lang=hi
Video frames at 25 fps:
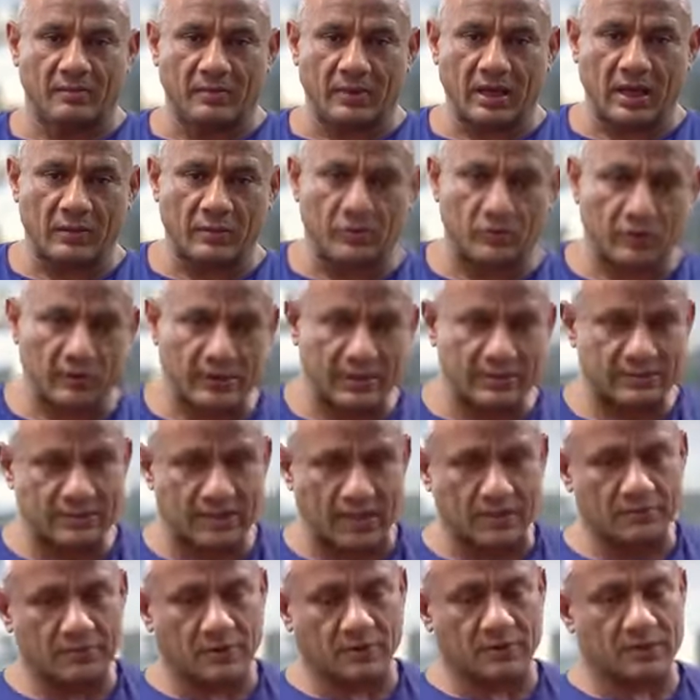मैं आपको रेस्ट
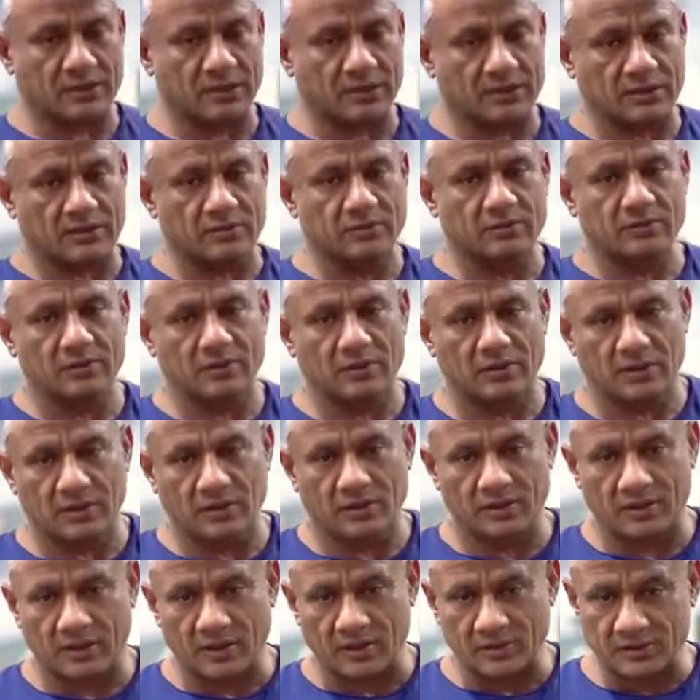टाइम का बताता हूँ
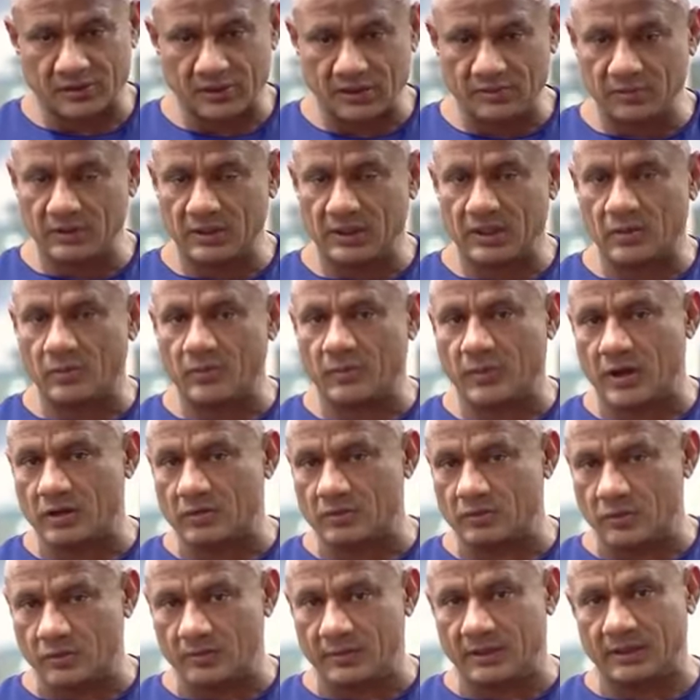किसी भी
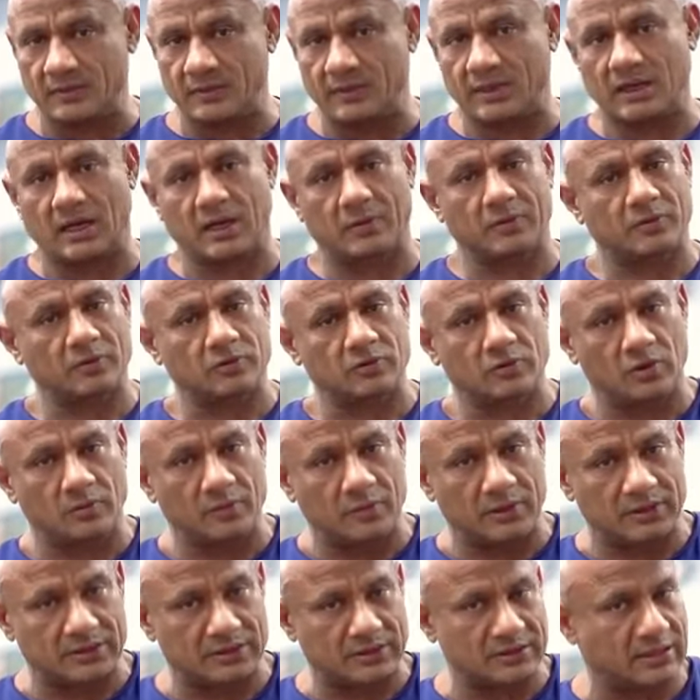कंपाउंड मूवमेंट में आपको दो
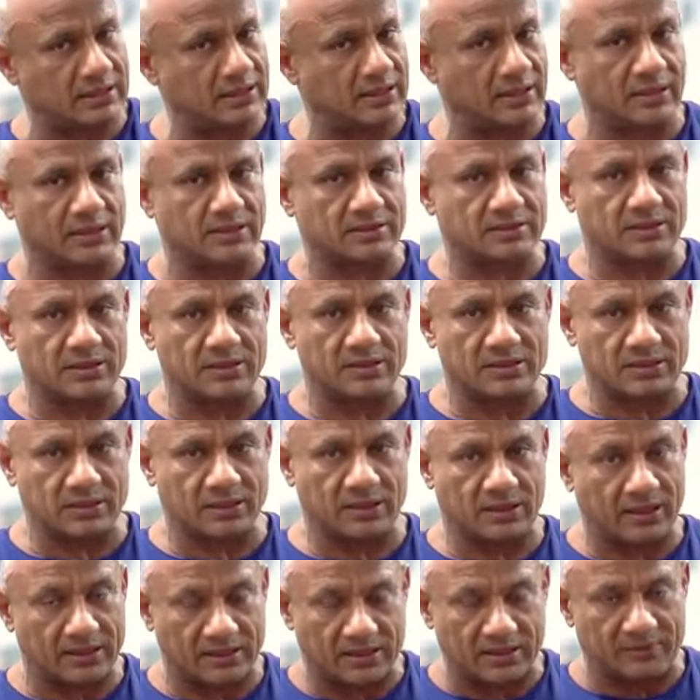मिनट से ज़्यादा रेस्ट नहीं
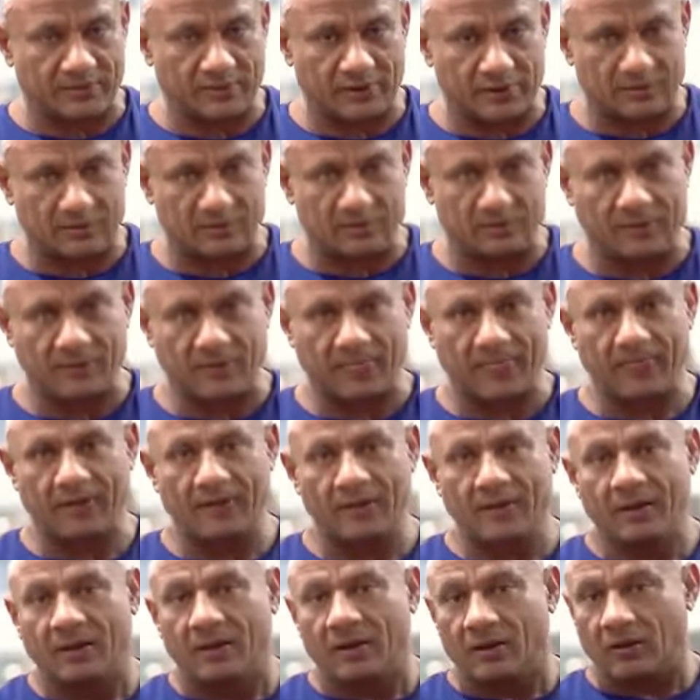चाहिए कटिंग फेज
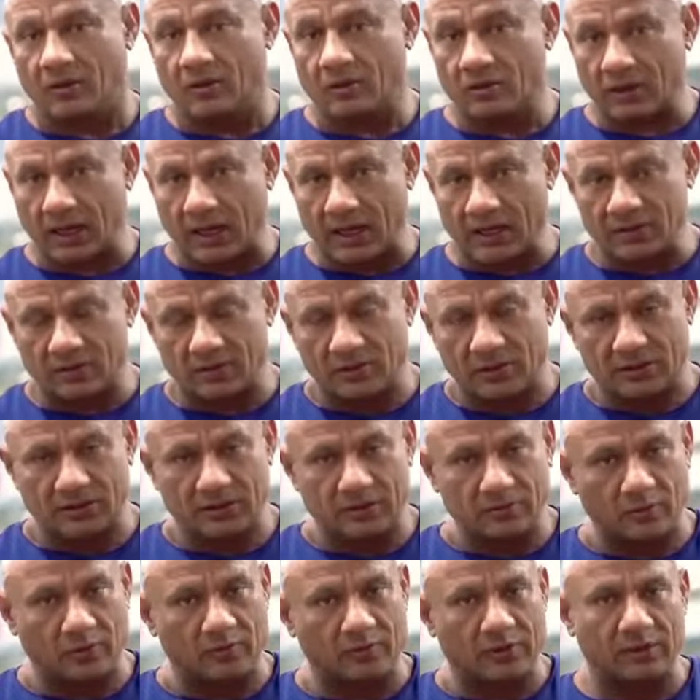में और
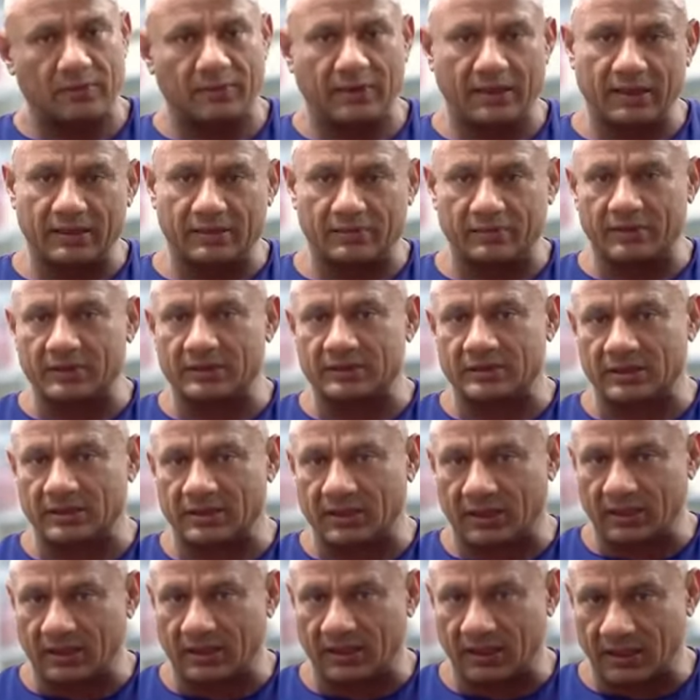आइसोलेशन मूवमेंट में एक मिनट से
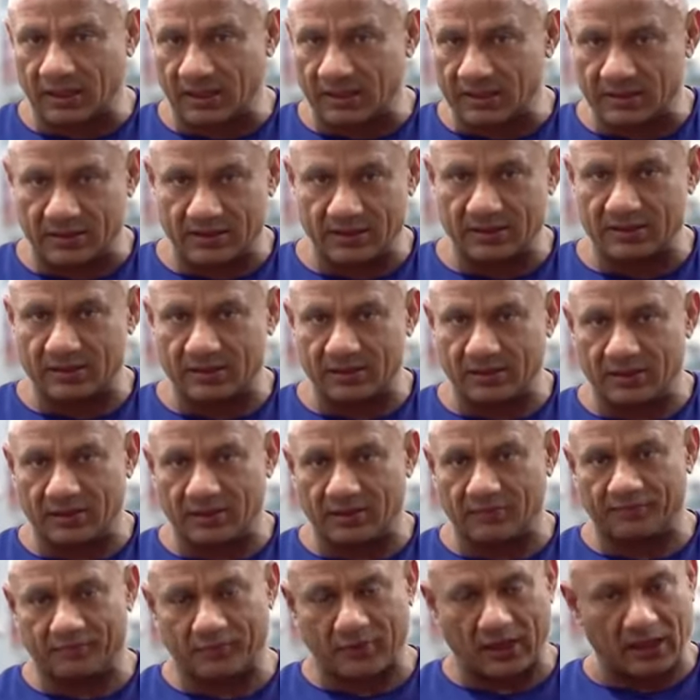ज़्यादा का रेस्ट नहीं चाहिए
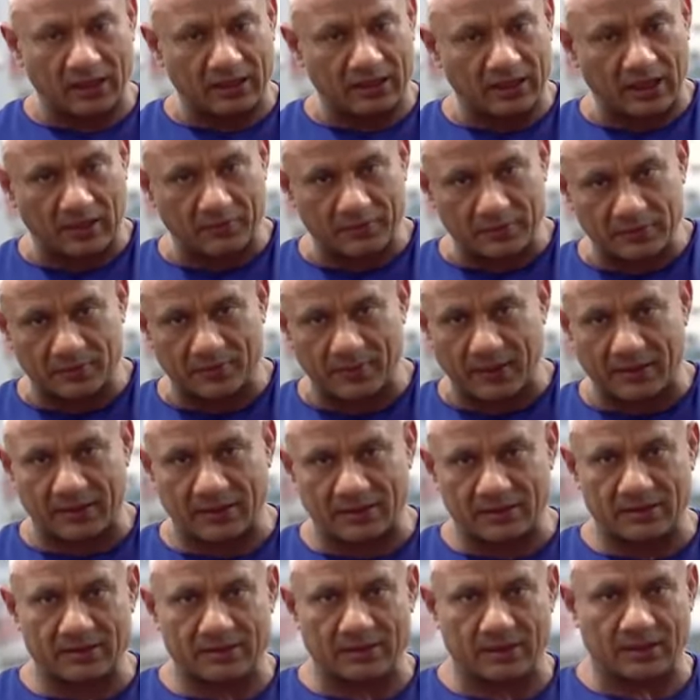अगर आप इस
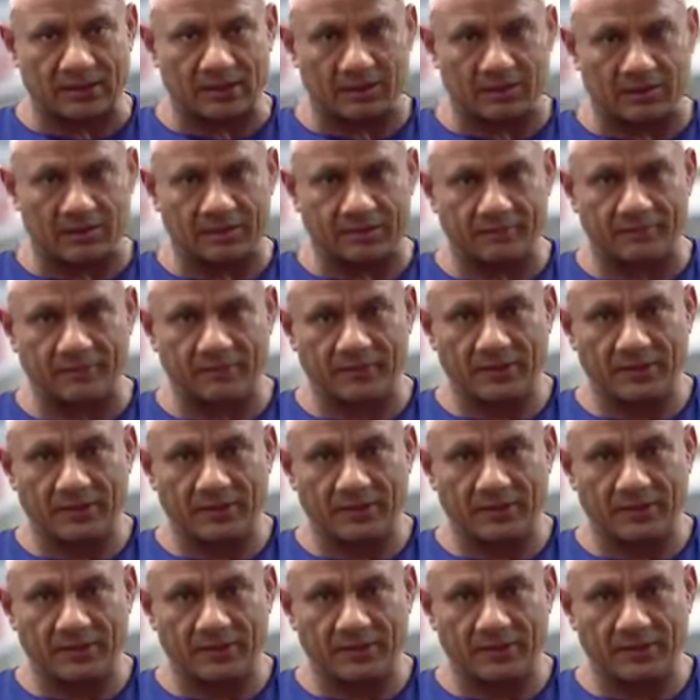पैटर्न से चलेंगे